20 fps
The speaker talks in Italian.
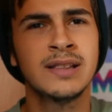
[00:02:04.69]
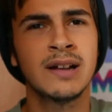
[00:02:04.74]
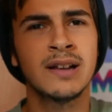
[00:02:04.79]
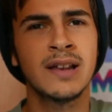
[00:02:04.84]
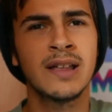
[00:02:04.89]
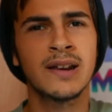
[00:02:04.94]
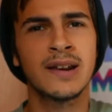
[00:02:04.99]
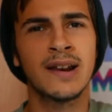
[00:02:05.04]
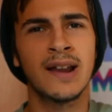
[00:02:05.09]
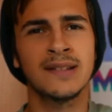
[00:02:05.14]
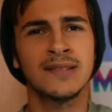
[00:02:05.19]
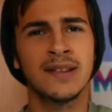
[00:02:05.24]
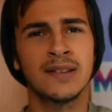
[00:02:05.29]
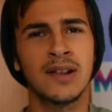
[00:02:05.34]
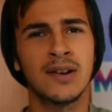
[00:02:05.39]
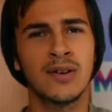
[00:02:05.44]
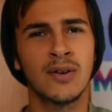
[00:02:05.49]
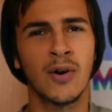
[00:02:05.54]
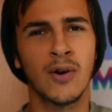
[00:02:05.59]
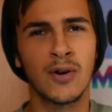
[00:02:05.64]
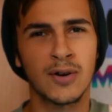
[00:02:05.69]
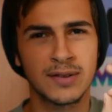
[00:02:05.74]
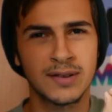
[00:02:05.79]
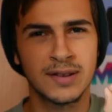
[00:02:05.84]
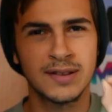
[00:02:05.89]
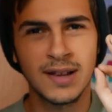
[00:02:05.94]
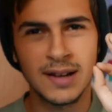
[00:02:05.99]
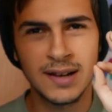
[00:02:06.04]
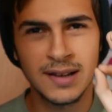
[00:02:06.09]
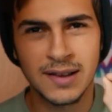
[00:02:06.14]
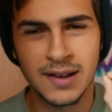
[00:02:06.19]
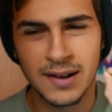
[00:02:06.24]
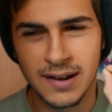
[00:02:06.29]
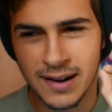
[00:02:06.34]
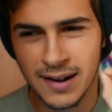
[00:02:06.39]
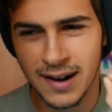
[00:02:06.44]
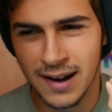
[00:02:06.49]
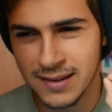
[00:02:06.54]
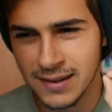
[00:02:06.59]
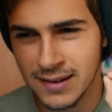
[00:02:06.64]
Italia-Irlanda del Nord,
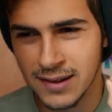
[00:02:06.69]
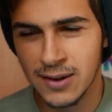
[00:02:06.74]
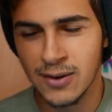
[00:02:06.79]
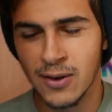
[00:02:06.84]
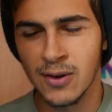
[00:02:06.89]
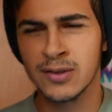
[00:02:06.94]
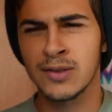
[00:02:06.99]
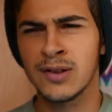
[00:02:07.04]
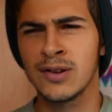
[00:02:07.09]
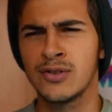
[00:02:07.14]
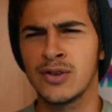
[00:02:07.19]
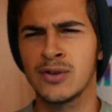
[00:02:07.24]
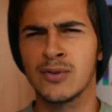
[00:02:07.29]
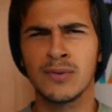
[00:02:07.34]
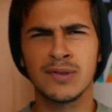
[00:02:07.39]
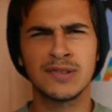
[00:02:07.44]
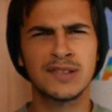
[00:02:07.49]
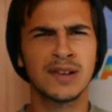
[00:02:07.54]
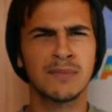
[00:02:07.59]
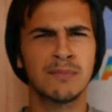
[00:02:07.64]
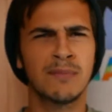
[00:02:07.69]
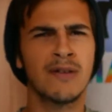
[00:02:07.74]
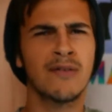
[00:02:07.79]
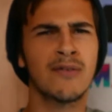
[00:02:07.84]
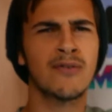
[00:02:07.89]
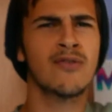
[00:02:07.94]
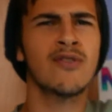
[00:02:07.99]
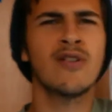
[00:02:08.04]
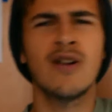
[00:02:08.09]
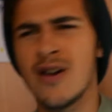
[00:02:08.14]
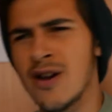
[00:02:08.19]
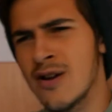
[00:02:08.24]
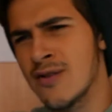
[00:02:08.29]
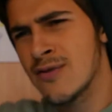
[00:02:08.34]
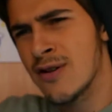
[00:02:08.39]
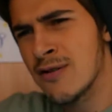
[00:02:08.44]
Italia-Irlanda del Nord, che c'erano questi che bevono, eh,